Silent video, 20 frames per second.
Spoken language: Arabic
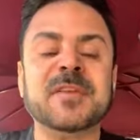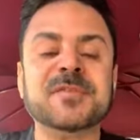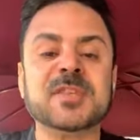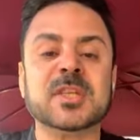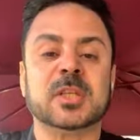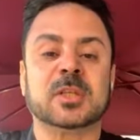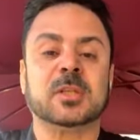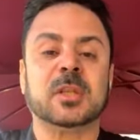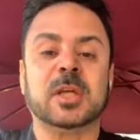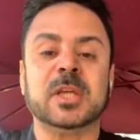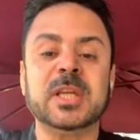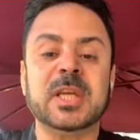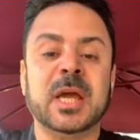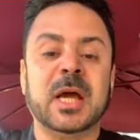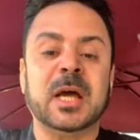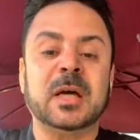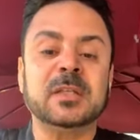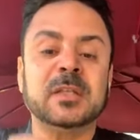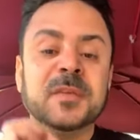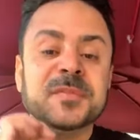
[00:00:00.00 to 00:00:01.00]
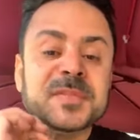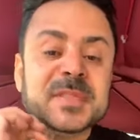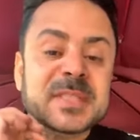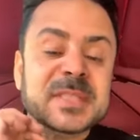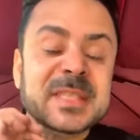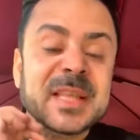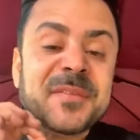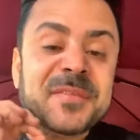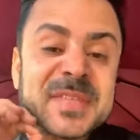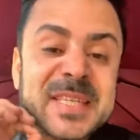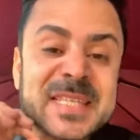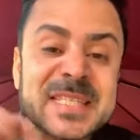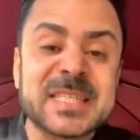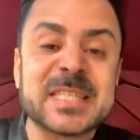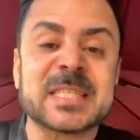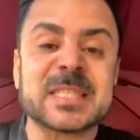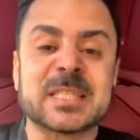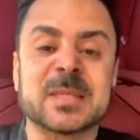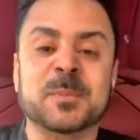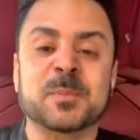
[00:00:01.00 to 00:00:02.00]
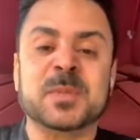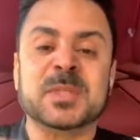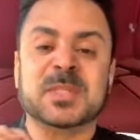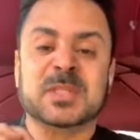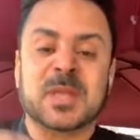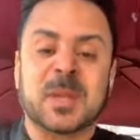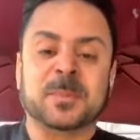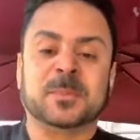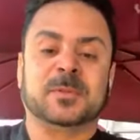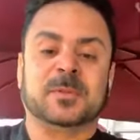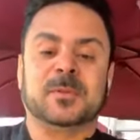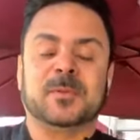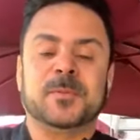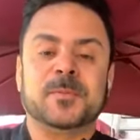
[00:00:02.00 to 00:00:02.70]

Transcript: نفس الطريقه نفس نفس السيستم بالظبط